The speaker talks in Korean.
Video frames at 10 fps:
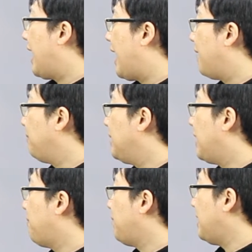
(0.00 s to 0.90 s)

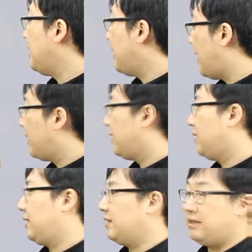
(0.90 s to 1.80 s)
아미가 미야
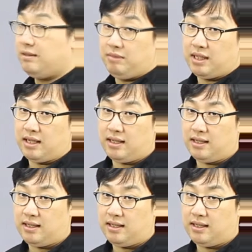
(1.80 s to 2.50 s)
이렇게 쓰입니다.